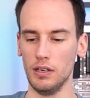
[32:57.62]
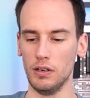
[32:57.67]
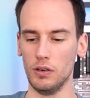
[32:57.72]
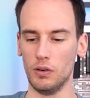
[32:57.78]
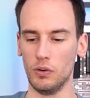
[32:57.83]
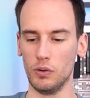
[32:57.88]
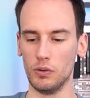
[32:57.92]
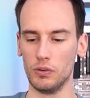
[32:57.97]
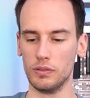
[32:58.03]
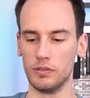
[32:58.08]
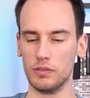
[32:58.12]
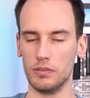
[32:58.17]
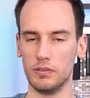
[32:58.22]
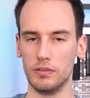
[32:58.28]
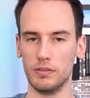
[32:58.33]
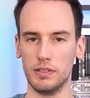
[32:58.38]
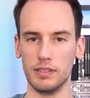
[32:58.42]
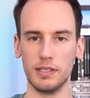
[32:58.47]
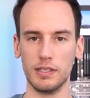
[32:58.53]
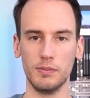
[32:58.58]
Und
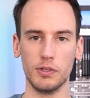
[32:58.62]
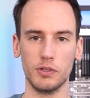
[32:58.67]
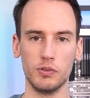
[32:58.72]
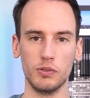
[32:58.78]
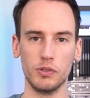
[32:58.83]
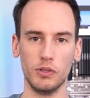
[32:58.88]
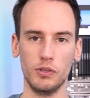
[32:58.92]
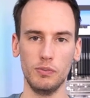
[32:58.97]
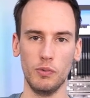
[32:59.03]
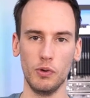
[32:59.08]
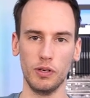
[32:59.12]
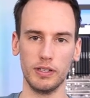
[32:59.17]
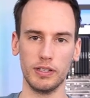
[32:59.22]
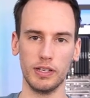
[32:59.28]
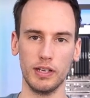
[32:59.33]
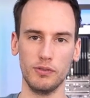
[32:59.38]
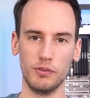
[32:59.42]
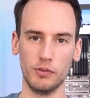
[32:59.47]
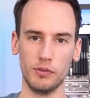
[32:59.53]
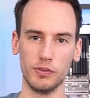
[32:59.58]
es gibt natürlich auch die
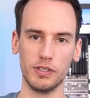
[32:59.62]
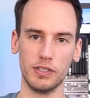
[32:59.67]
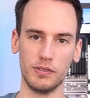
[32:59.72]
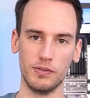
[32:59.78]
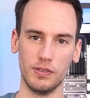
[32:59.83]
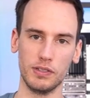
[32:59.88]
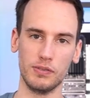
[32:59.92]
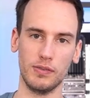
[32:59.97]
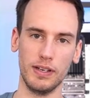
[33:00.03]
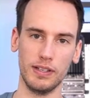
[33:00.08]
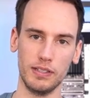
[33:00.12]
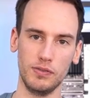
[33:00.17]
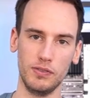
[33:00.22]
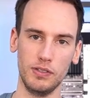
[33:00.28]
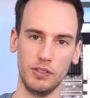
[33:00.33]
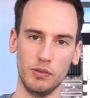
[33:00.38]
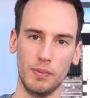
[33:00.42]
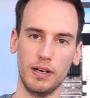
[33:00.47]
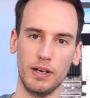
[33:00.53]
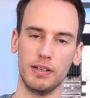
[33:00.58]
Möglichkeit für uns, dass wir ein zweites
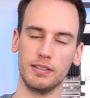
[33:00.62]
Video machen.